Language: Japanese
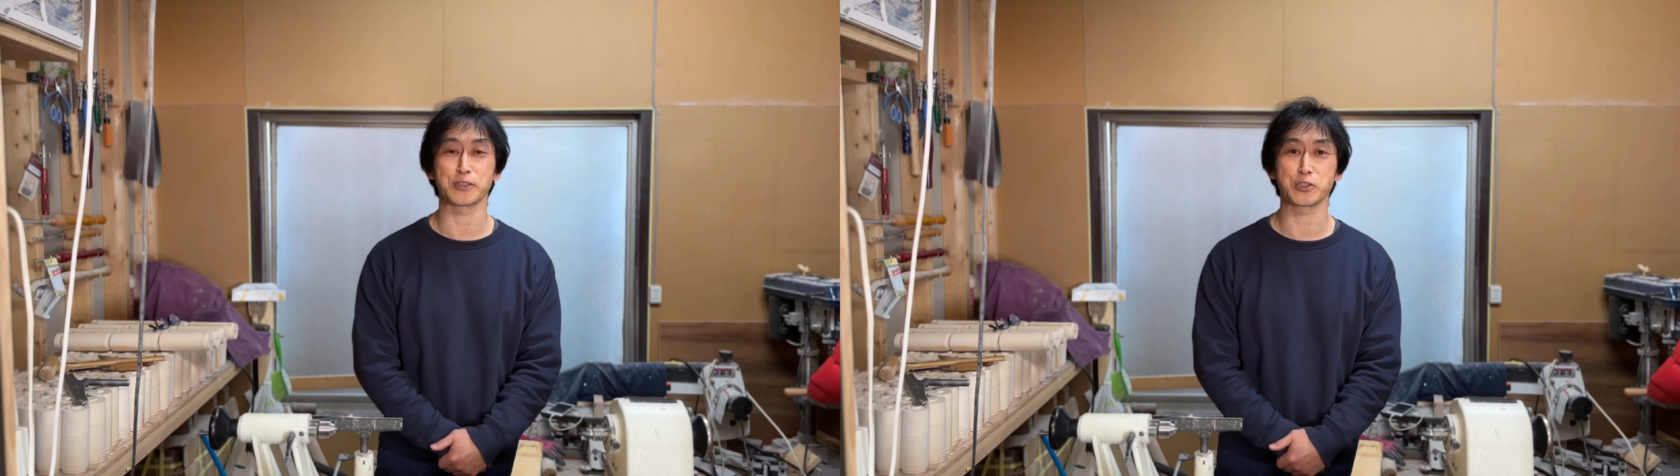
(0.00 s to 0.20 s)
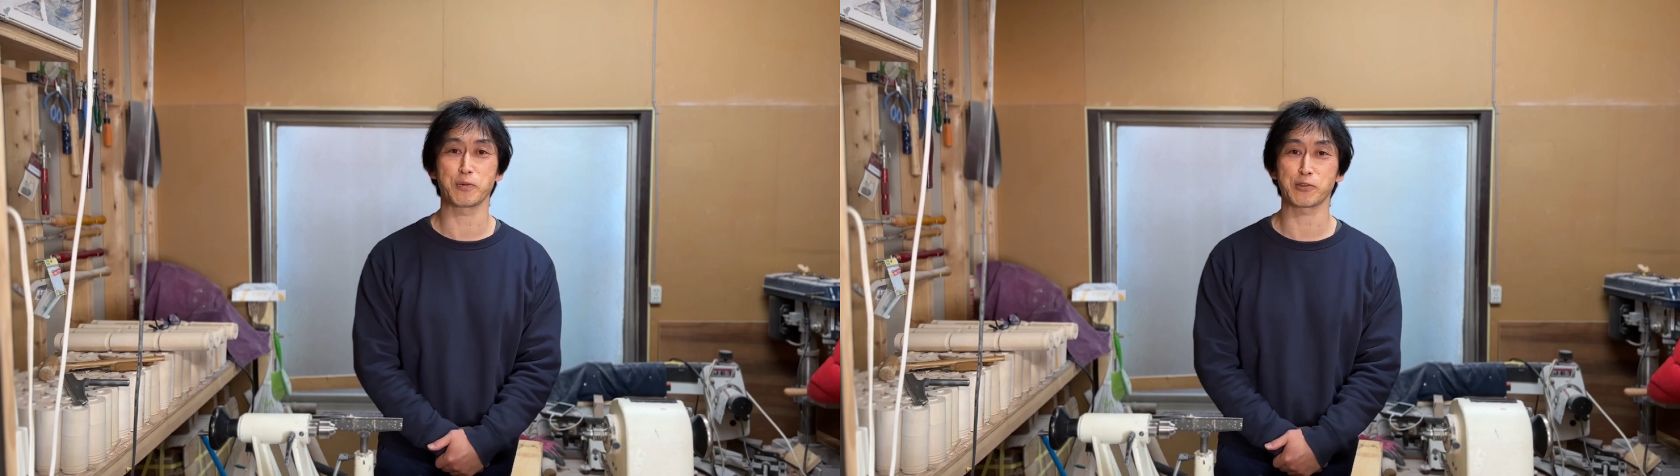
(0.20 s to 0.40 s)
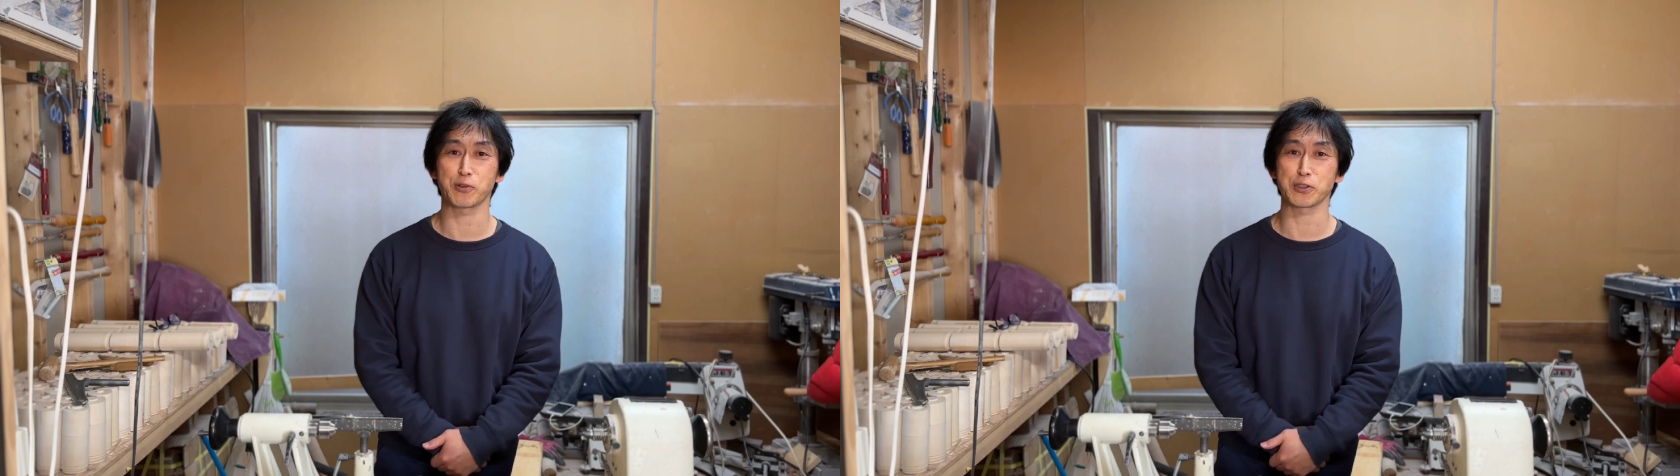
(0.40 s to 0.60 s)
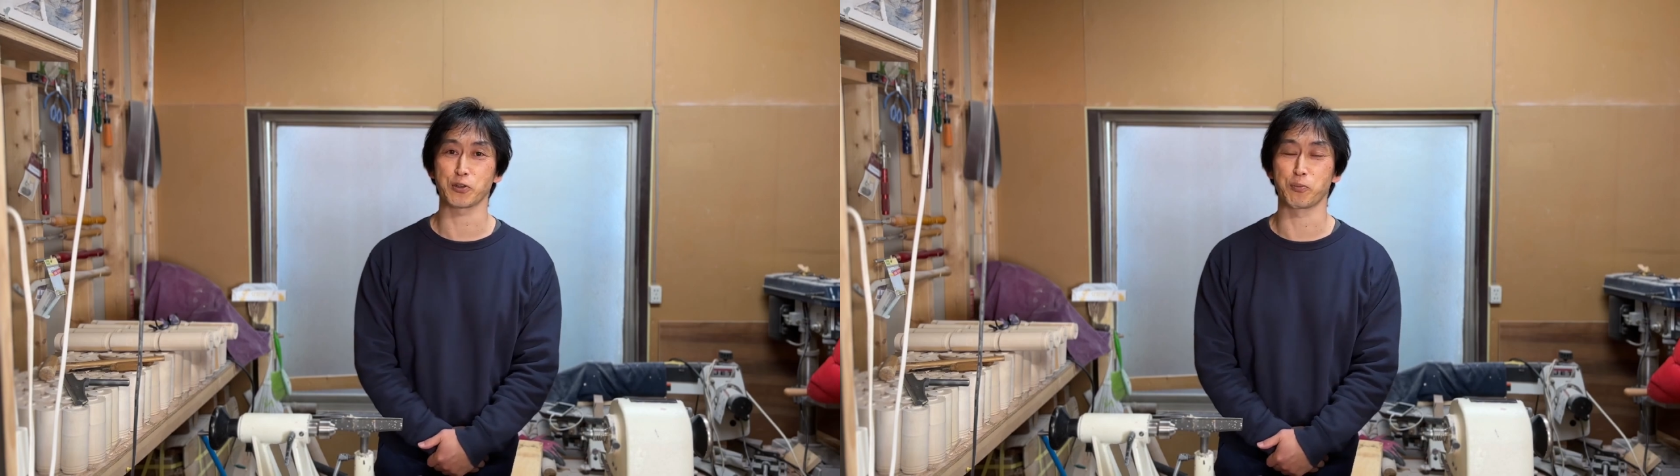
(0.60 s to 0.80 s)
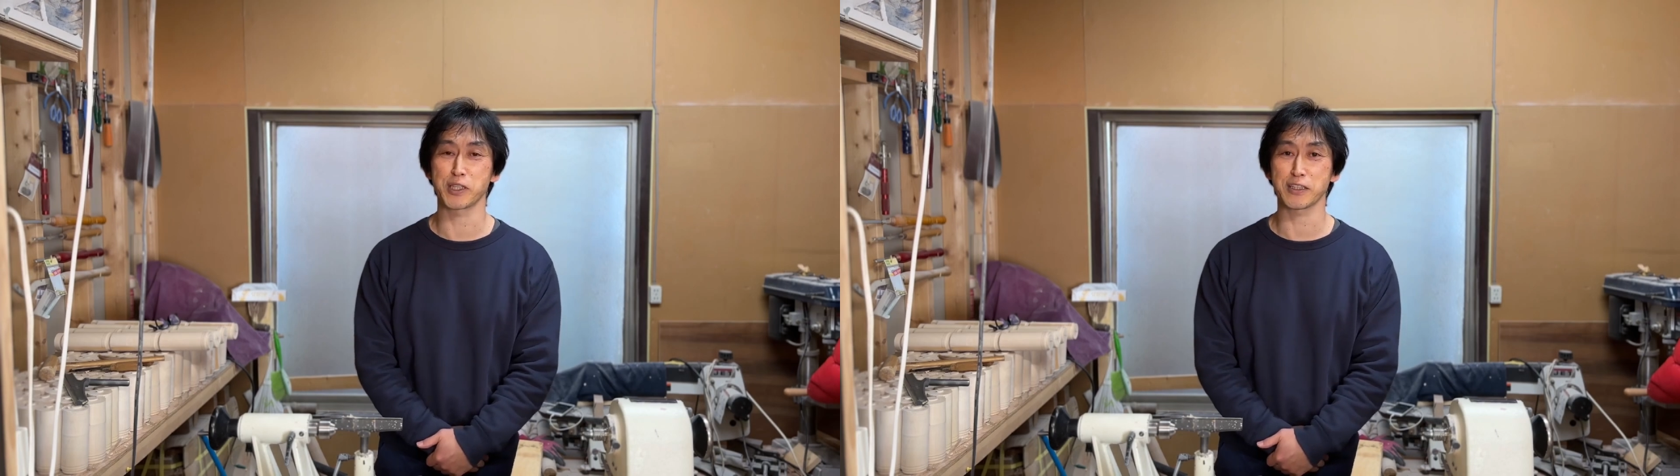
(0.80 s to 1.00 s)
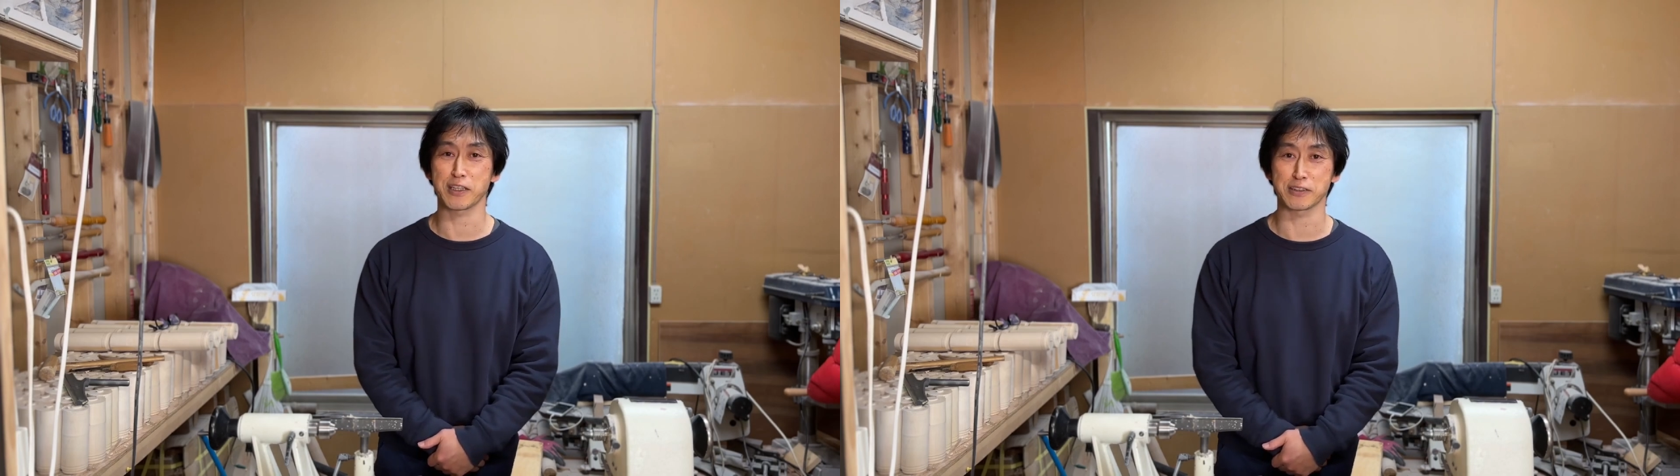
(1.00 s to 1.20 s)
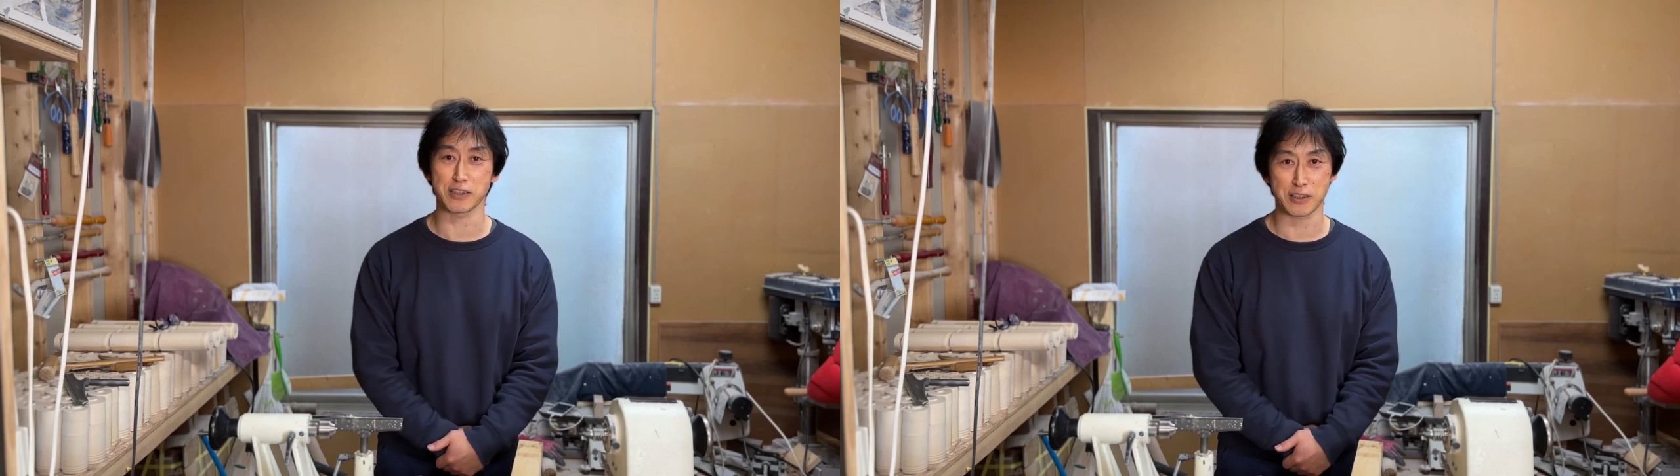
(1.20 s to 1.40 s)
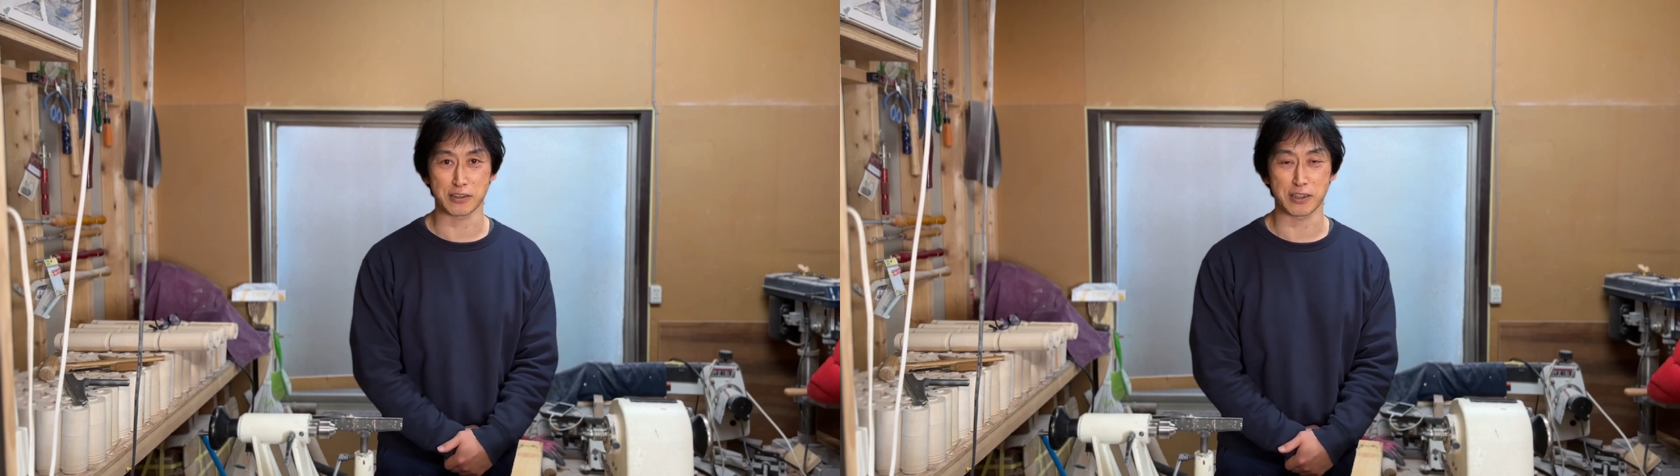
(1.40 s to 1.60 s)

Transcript: 石巻こけしをめでてくださる